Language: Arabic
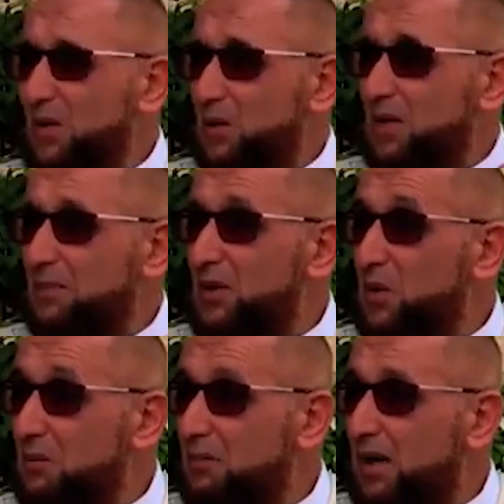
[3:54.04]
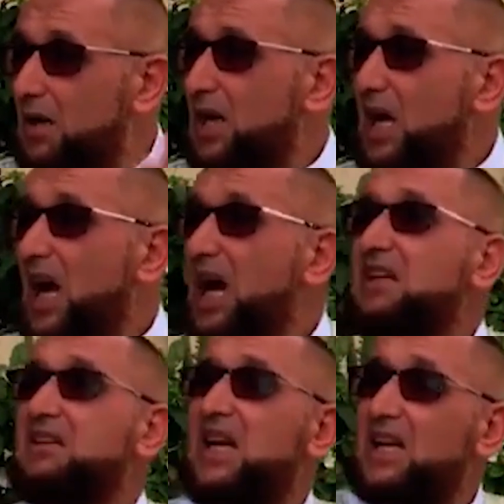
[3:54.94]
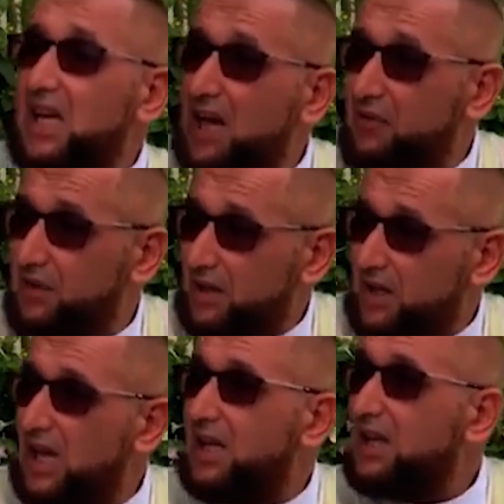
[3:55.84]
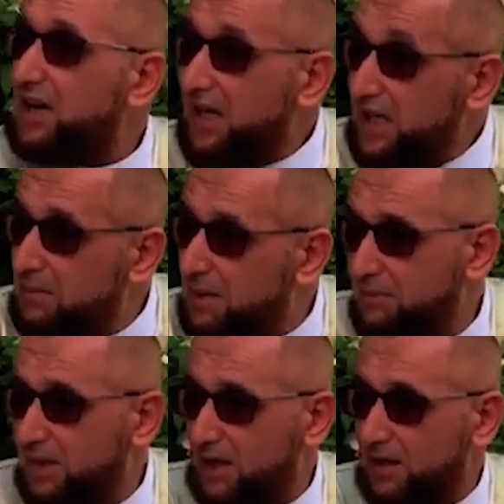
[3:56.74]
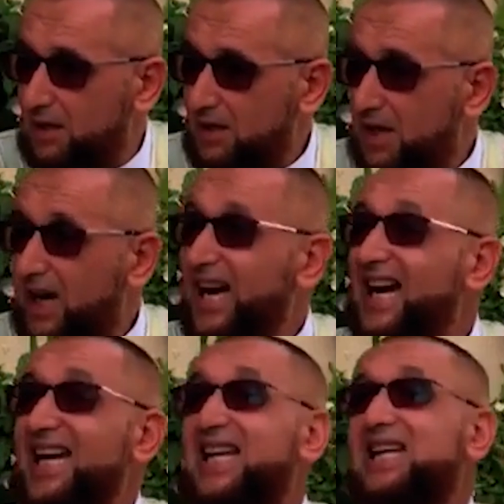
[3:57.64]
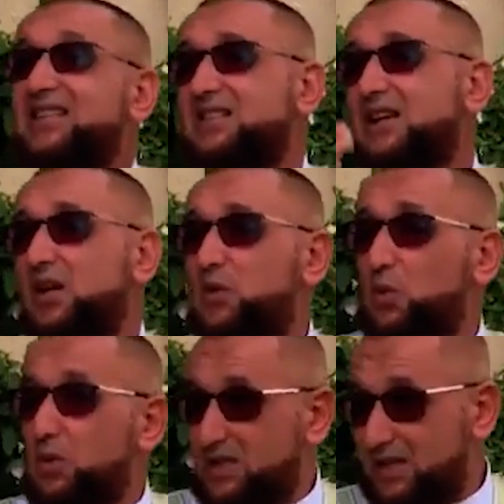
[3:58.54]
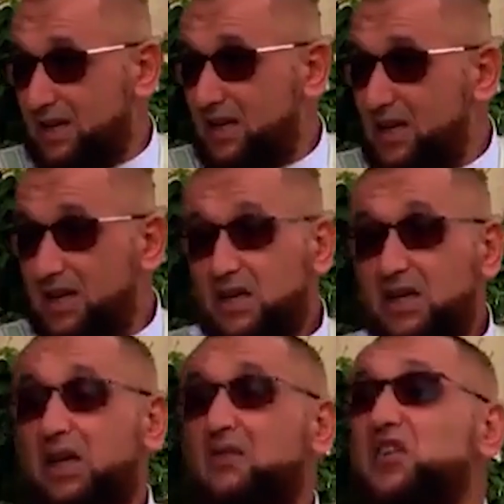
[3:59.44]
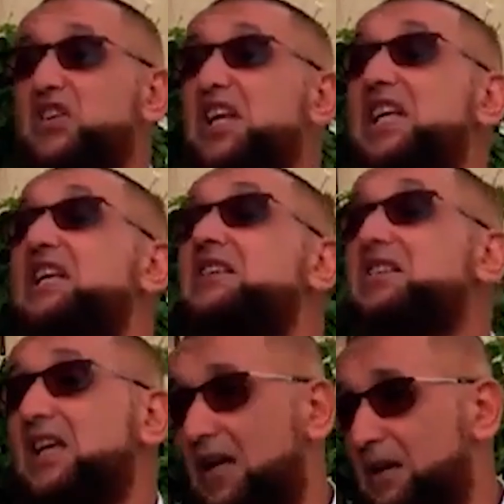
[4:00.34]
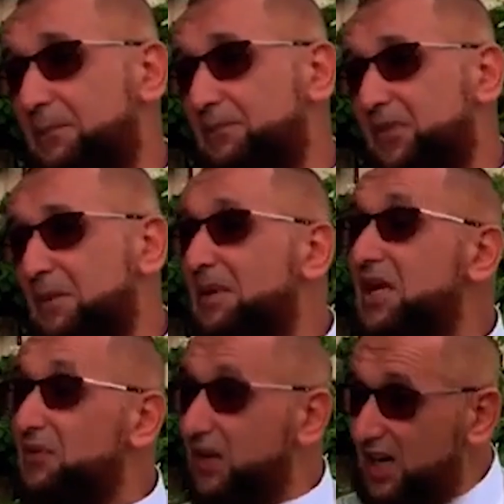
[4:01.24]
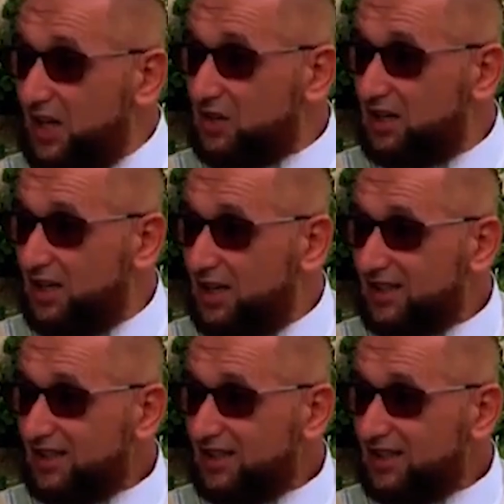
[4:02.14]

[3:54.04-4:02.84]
كما يقول لك بالامه حتى الكافر كان رحيما به نعم. عليه الصلاه والسلام كيفاش الانسان ما يفرحش